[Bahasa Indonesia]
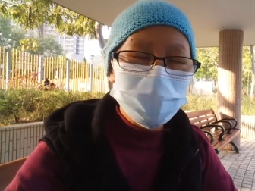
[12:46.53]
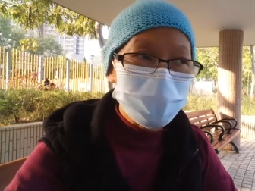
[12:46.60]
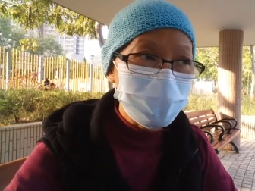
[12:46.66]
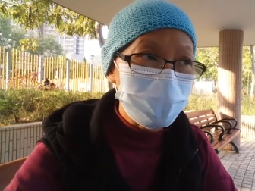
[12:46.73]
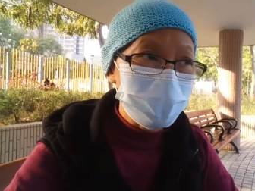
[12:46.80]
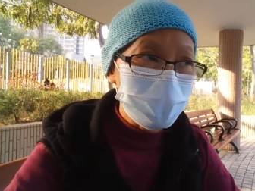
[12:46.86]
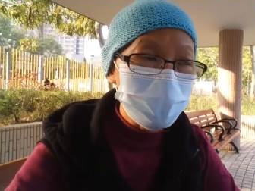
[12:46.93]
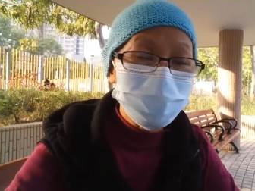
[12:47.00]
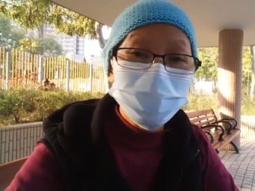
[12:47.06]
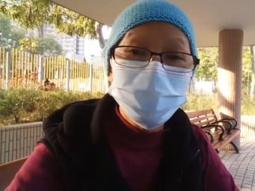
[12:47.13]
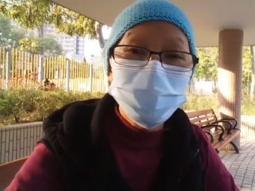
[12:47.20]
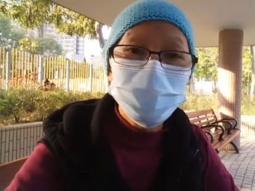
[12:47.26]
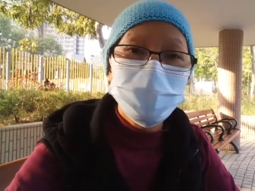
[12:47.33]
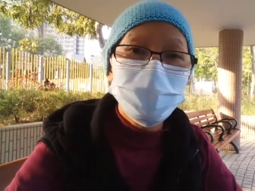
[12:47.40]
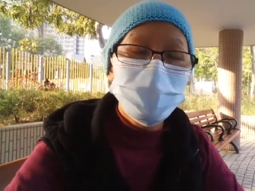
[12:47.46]
Then now I
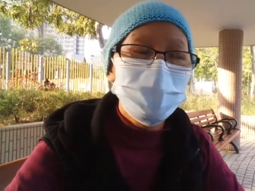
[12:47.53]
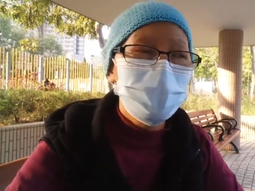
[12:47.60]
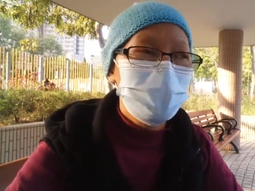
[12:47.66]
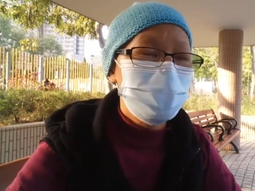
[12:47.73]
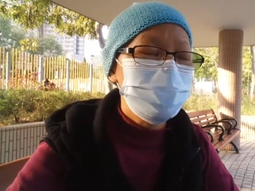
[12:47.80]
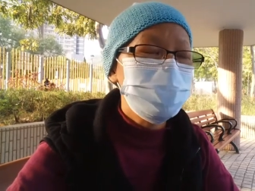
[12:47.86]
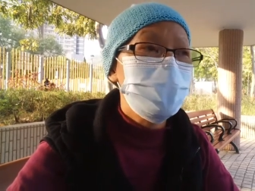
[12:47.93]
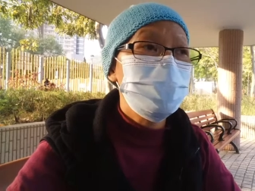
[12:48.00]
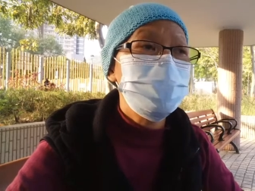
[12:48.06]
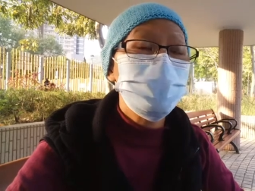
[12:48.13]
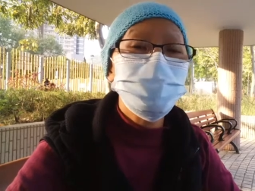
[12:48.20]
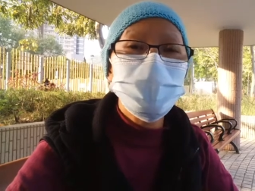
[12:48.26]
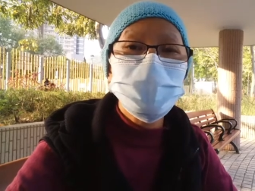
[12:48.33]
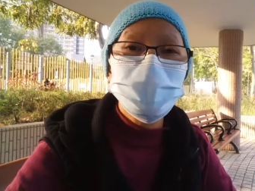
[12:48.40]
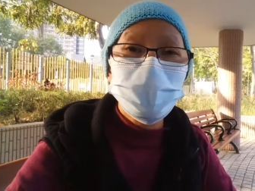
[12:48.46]
do for
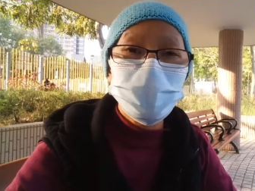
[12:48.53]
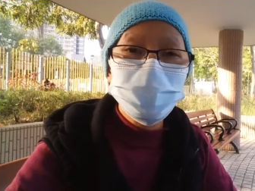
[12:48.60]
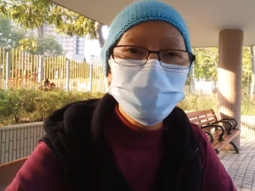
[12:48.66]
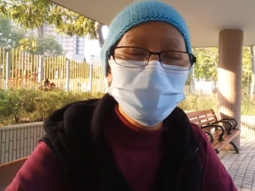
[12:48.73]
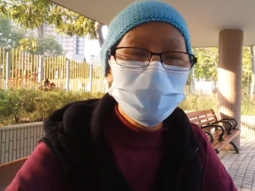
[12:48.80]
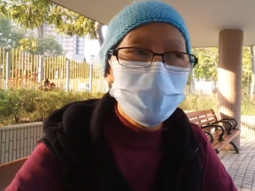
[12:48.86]
15 time.